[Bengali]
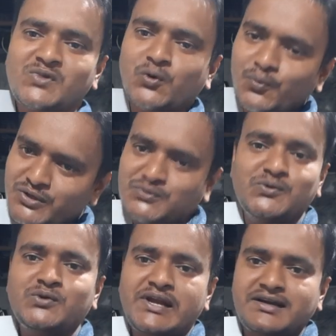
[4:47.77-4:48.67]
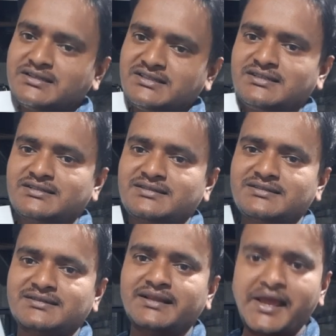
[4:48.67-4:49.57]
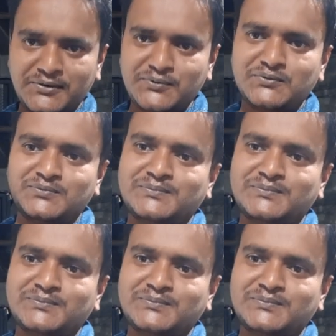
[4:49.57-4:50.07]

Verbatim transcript: খুবই সুন্দর একটা জিনিস থ্যাংক ইউ